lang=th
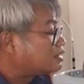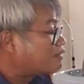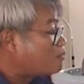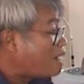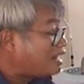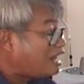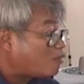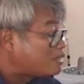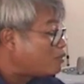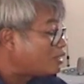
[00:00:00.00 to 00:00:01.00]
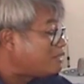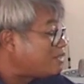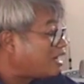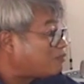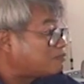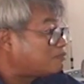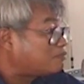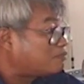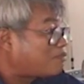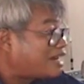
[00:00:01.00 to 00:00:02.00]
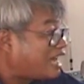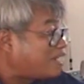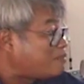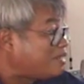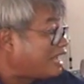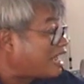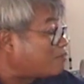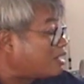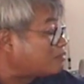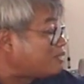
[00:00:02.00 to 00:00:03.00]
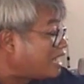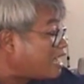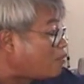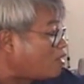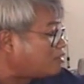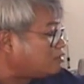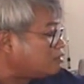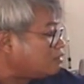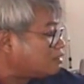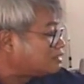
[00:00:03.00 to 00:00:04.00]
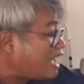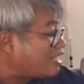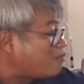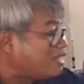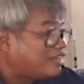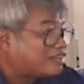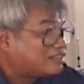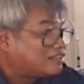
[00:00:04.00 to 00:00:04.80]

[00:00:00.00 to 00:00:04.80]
แต่ว่าบ้านเรามีพวกนี้ไหมครับบ้านใครไม่มีแกะบ้างมีแกบหมดทรายก็มี